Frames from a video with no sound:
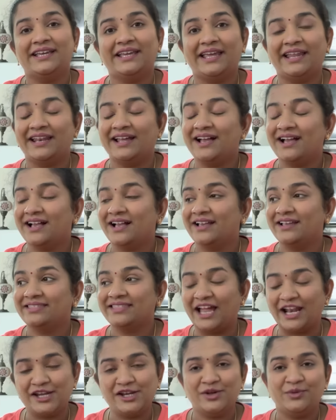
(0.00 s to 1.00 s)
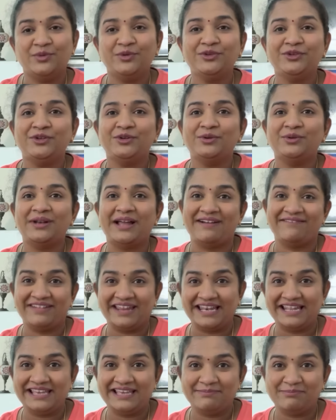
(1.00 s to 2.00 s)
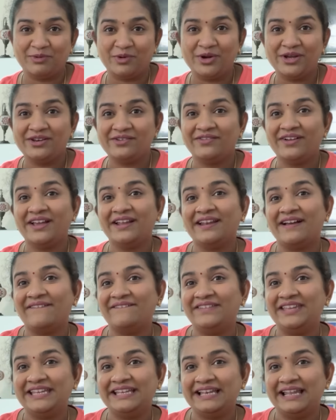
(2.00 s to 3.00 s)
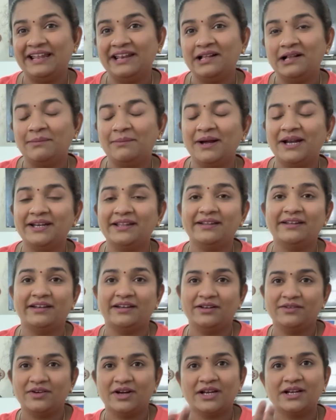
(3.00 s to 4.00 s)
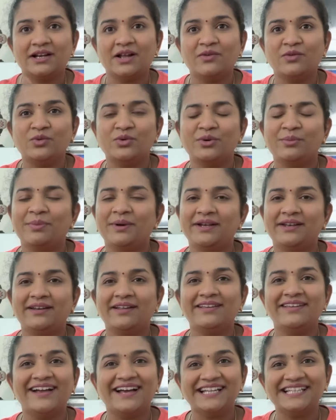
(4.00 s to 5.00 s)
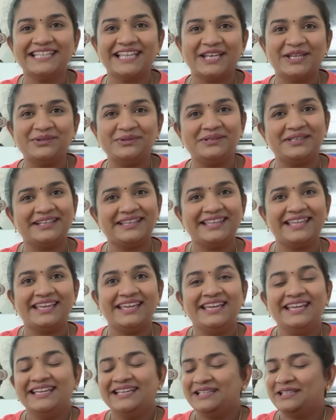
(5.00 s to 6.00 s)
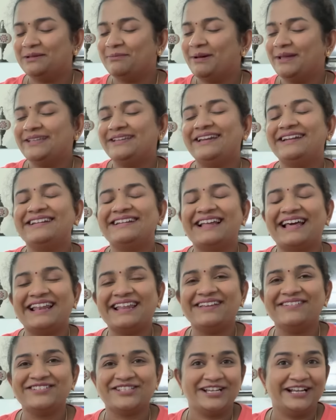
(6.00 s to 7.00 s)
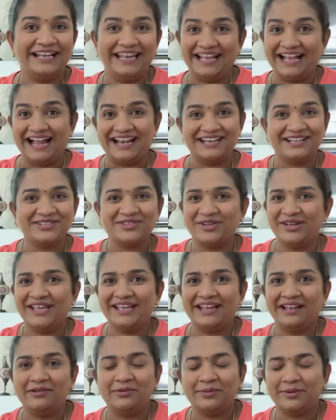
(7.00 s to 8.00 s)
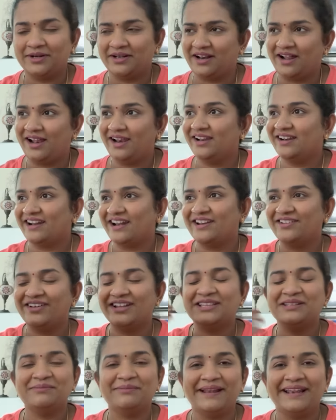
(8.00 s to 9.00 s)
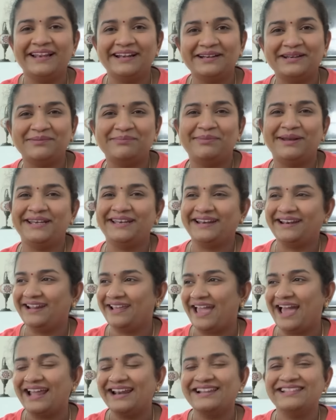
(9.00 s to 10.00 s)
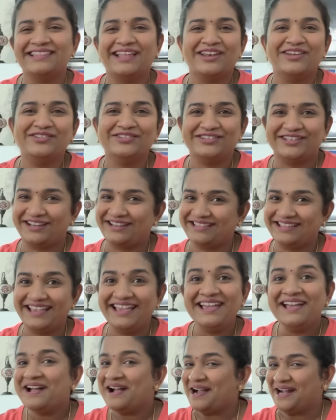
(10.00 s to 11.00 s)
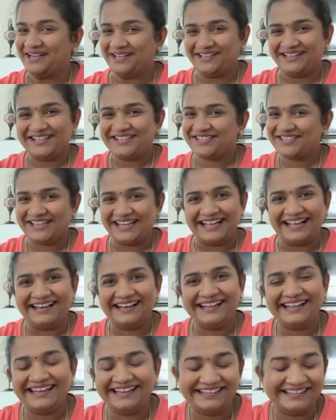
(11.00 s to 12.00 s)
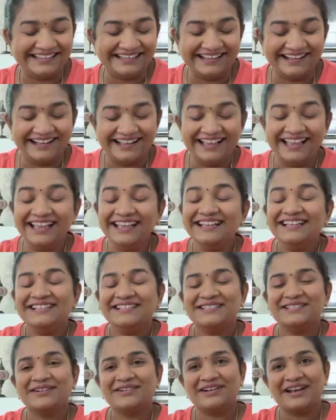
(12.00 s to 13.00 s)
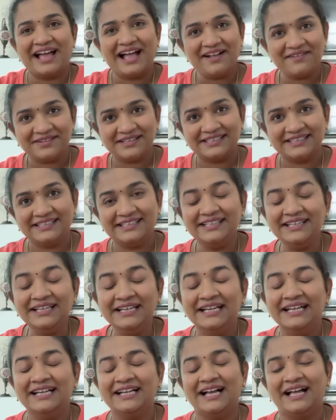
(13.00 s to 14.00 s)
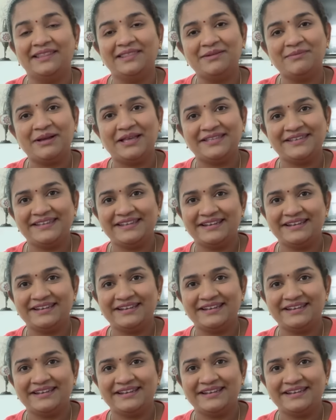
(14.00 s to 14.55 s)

ஏன்னா தண்ணி ஊற்றணும் நான் வெளியே போயிடுவேன் நான் வீட்டில் இருக்க மாட்டேன் ரெண்டு வாரம் நான் ஊருக்கு போயிட்டேன்னா யார் தண்ணி ஊற்றுறது இந்த மாதிரியான நிறைய விஷயங்கள் எங்கள் அண்ணன் சொல்லியே கேள்விப்பட்டனாலும் ரெண்டு வாரத்துக்கு மேலே ட்ரிப் போயிட்டேன்னா யார் தண்ணி ஊற்றுறது அப்படிலாம் சொல்லி எங்கள் அண்ணன் கேட்டிருக்காங்க ஸோ நான் வந்து அந்த மாதிரி